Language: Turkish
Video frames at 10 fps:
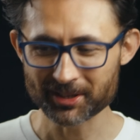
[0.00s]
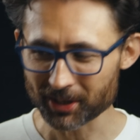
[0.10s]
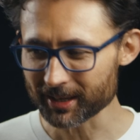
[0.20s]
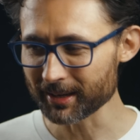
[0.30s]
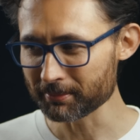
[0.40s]

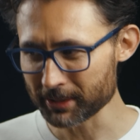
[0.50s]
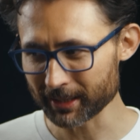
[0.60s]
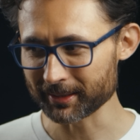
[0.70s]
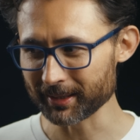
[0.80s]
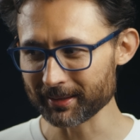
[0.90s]
Şaka bir
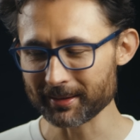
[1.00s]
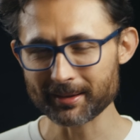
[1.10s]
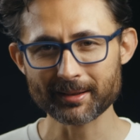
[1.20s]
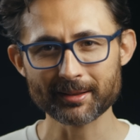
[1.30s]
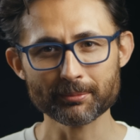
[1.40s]
yana,
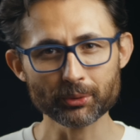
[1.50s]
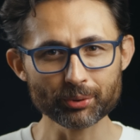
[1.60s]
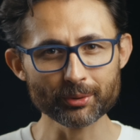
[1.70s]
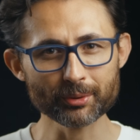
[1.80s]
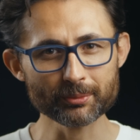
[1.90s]

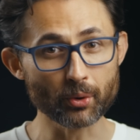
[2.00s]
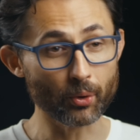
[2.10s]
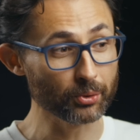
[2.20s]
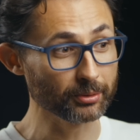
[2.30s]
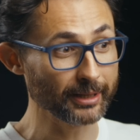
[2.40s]
bütün bu
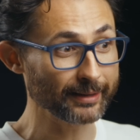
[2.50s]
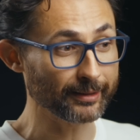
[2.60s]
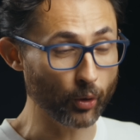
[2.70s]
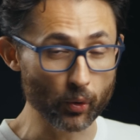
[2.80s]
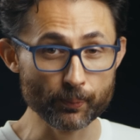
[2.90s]

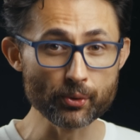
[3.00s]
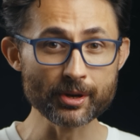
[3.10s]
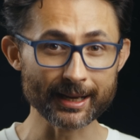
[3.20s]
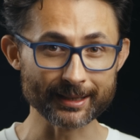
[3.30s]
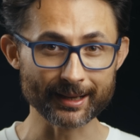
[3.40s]
oyunlarda öbür
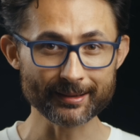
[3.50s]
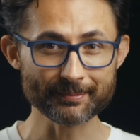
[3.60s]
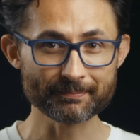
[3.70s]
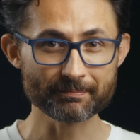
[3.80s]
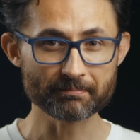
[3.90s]
yana
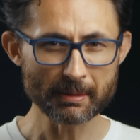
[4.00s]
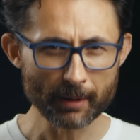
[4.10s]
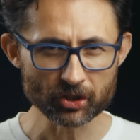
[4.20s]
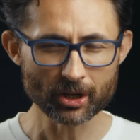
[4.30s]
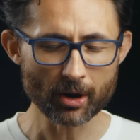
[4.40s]
bir
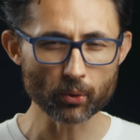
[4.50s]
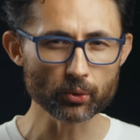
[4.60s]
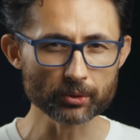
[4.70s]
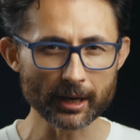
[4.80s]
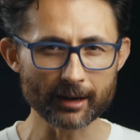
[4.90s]
başka
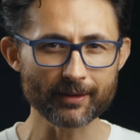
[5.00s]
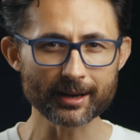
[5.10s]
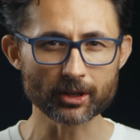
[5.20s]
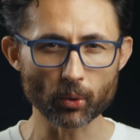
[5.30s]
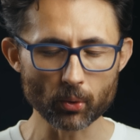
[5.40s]
oyun daha
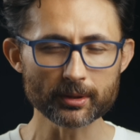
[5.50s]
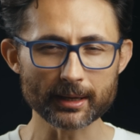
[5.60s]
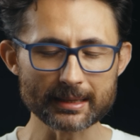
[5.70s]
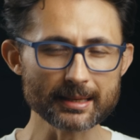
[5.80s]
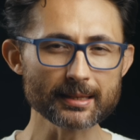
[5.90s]
var ki
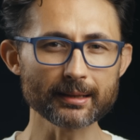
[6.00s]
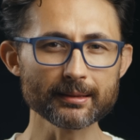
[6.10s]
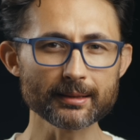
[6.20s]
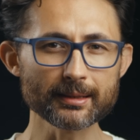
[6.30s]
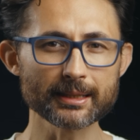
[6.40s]
onda
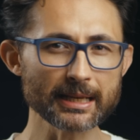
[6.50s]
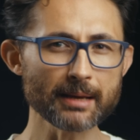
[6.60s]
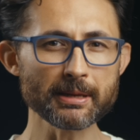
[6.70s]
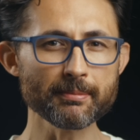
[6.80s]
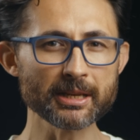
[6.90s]
insanları
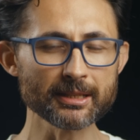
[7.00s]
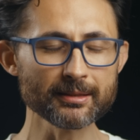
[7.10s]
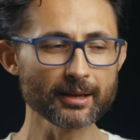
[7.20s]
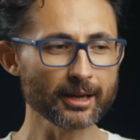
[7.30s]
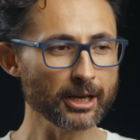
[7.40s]

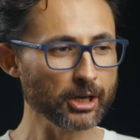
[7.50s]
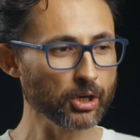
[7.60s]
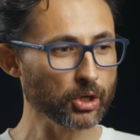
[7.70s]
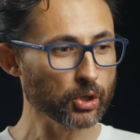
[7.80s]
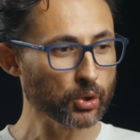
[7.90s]
yenebilmenin
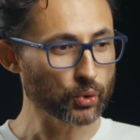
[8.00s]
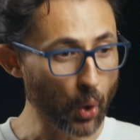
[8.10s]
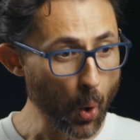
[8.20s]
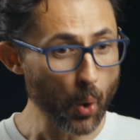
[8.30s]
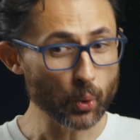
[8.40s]

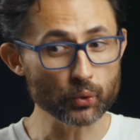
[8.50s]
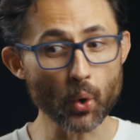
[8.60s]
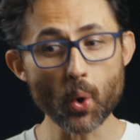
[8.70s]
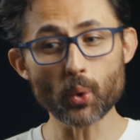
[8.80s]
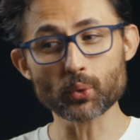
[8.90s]
çok
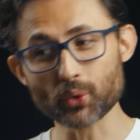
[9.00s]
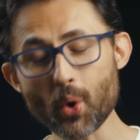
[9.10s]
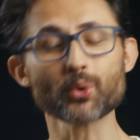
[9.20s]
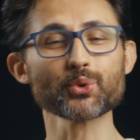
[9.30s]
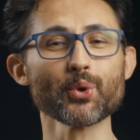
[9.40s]
çok
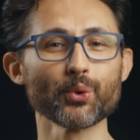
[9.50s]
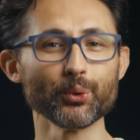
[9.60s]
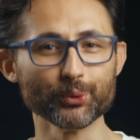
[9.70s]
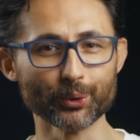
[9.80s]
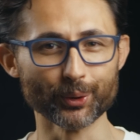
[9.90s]
çok zor
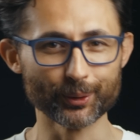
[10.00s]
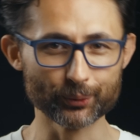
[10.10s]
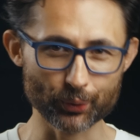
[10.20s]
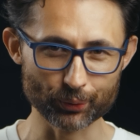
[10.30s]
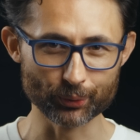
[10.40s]
olduğu
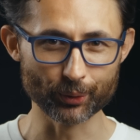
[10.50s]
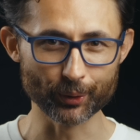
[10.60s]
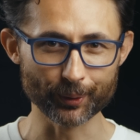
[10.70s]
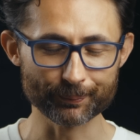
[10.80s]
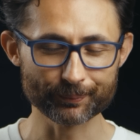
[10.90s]

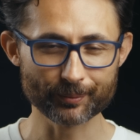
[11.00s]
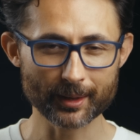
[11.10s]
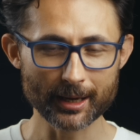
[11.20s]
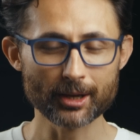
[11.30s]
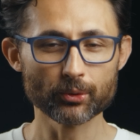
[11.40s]
düşünülüyor.
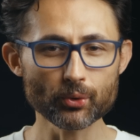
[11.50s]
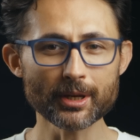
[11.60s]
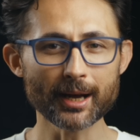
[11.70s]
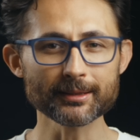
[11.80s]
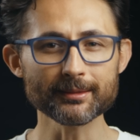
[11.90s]

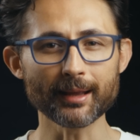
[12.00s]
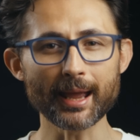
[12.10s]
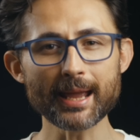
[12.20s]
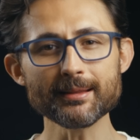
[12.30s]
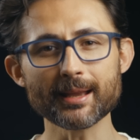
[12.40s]
Dünyanın
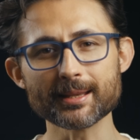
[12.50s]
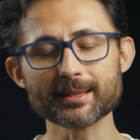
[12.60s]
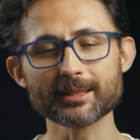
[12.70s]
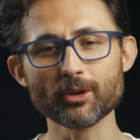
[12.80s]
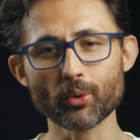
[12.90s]
en
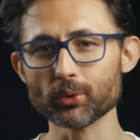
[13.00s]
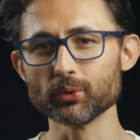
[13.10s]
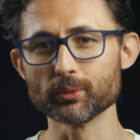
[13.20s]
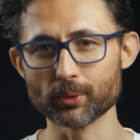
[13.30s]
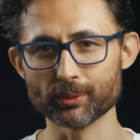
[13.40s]
eski
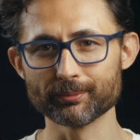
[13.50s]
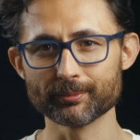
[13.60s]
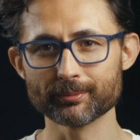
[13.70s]
oyunu bu.